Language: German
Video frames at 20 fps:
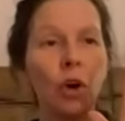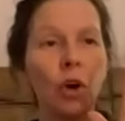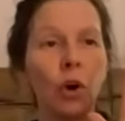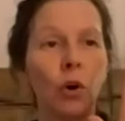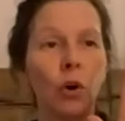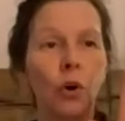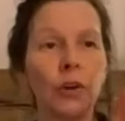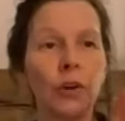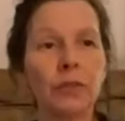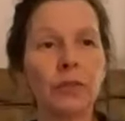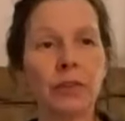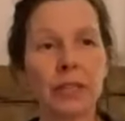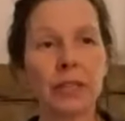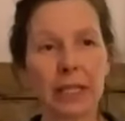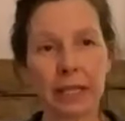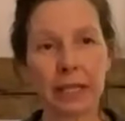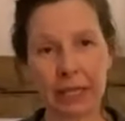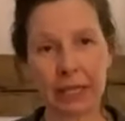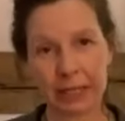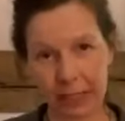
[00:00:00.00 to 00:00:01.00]
Und wenn ihr
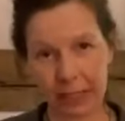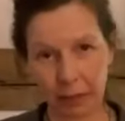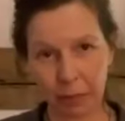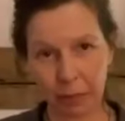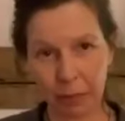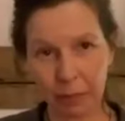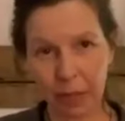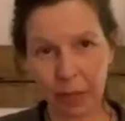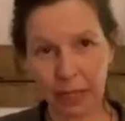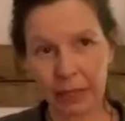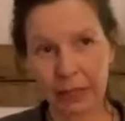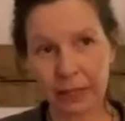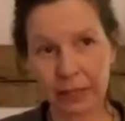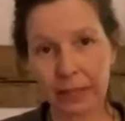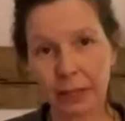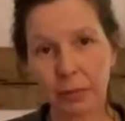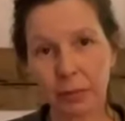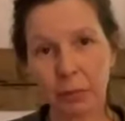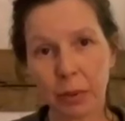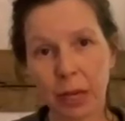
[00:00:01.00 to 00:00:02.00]
das selber mal in
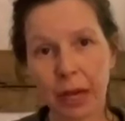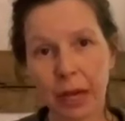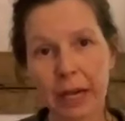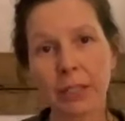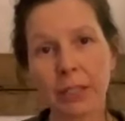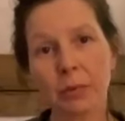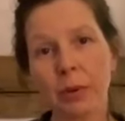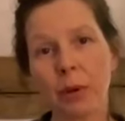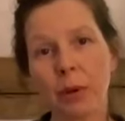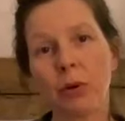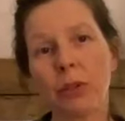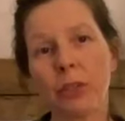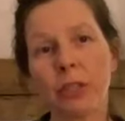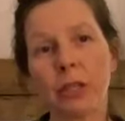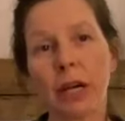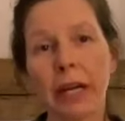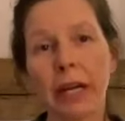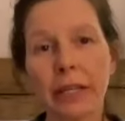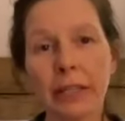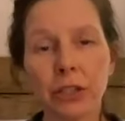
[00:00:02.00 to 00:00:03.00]
diesen Bereich bei euch
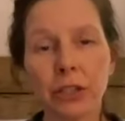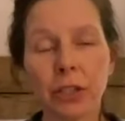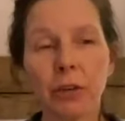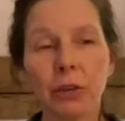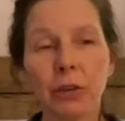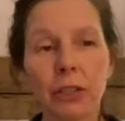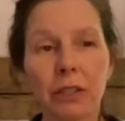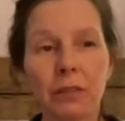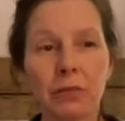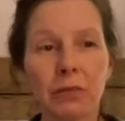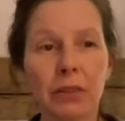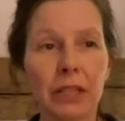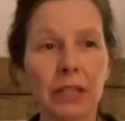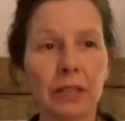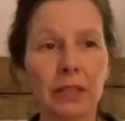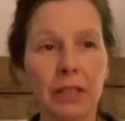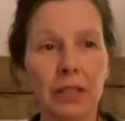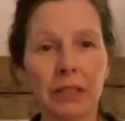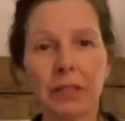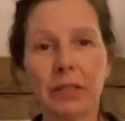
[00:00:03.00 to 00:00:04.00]
reinschaut, dann
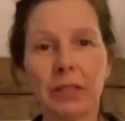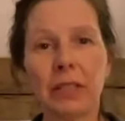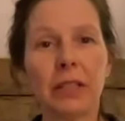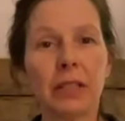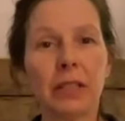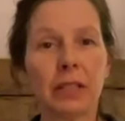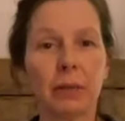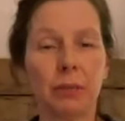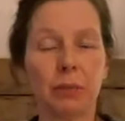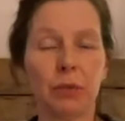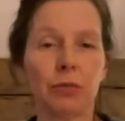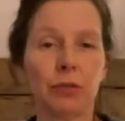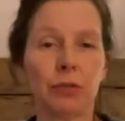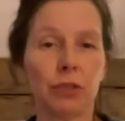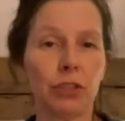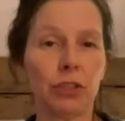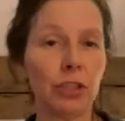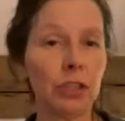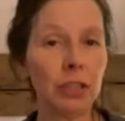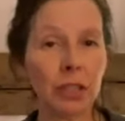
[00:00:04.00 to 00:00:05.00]
werdet ihr sehen, da gibt es
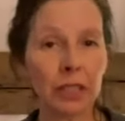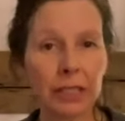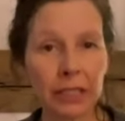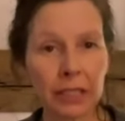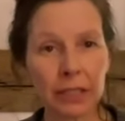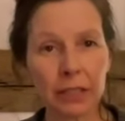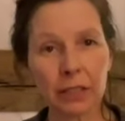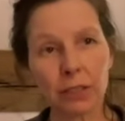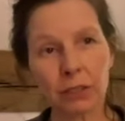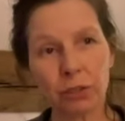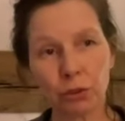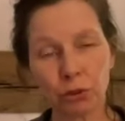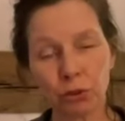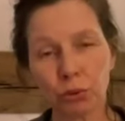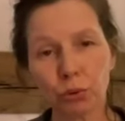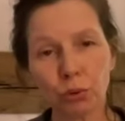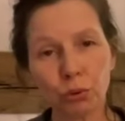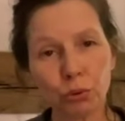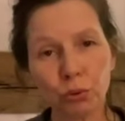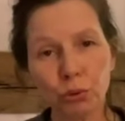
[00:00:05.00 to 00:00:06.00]
verschiedene Linien,
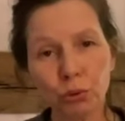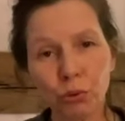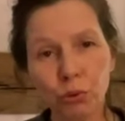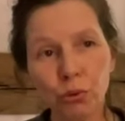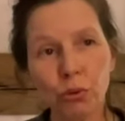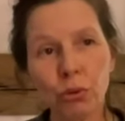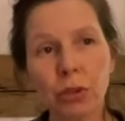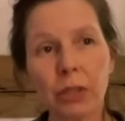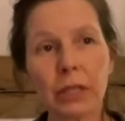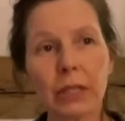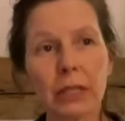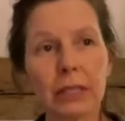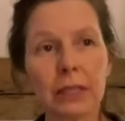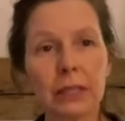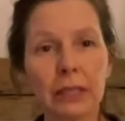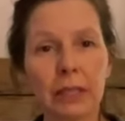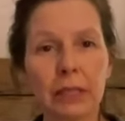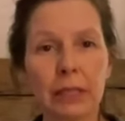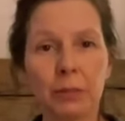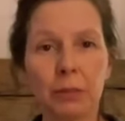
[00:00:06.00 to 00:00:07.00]
Strukturen,
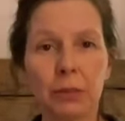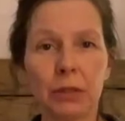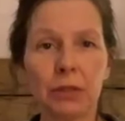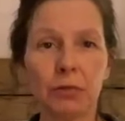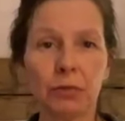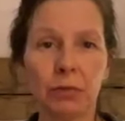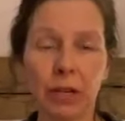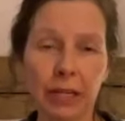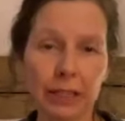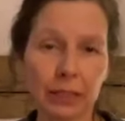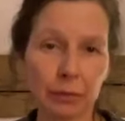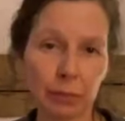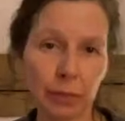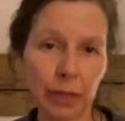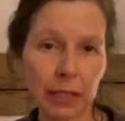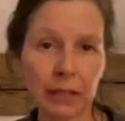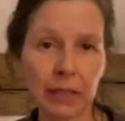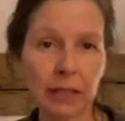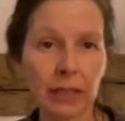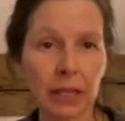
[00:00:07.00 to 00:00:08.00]
da gibt es vielleicht
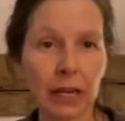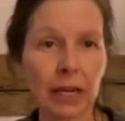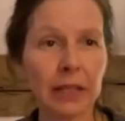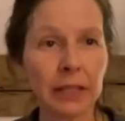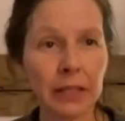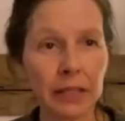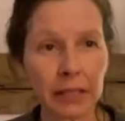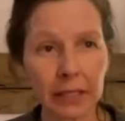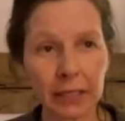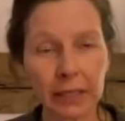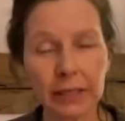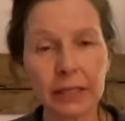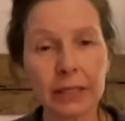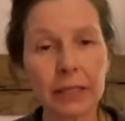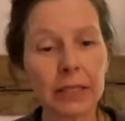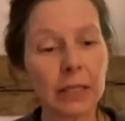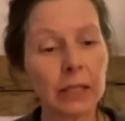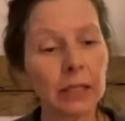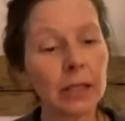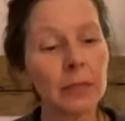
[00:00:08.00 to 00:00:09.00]
mal eine kleine
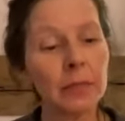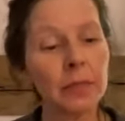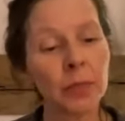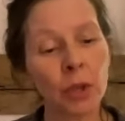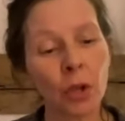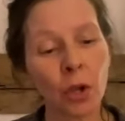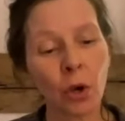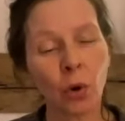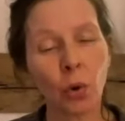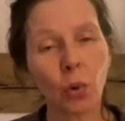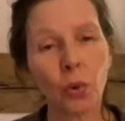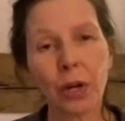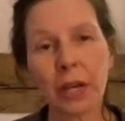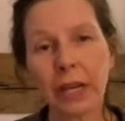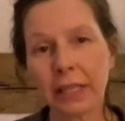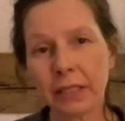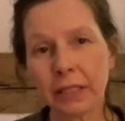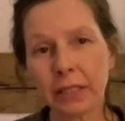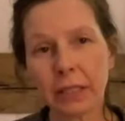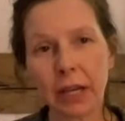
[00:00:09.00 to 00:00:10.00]
Insel oder
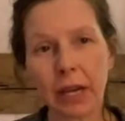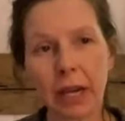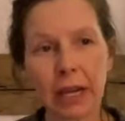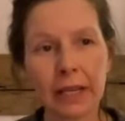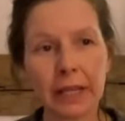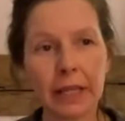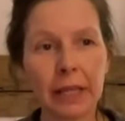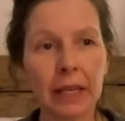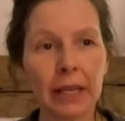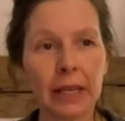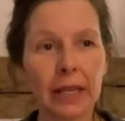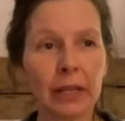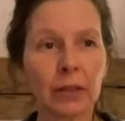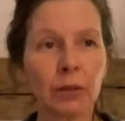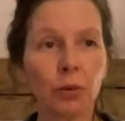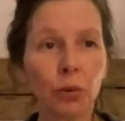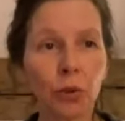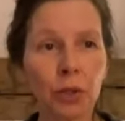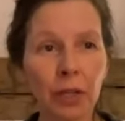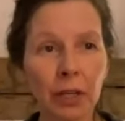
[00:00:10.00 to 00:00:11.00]
ein Dreieck
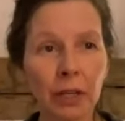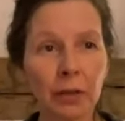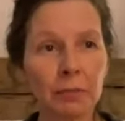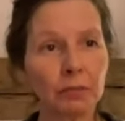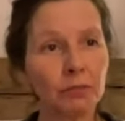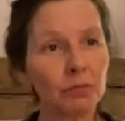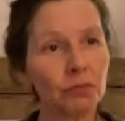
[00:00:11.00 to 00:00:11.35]
oder